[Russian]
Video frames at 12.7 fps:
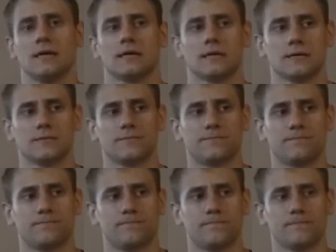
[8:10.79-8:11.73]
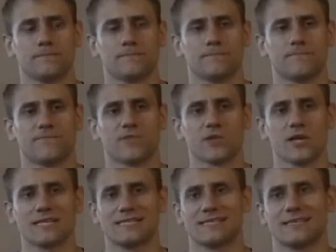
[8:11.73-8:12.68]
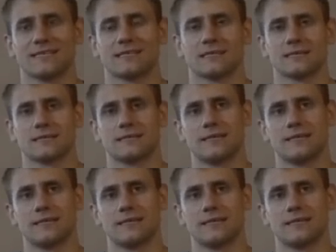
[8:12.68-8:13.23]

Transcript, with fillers: Э, классике это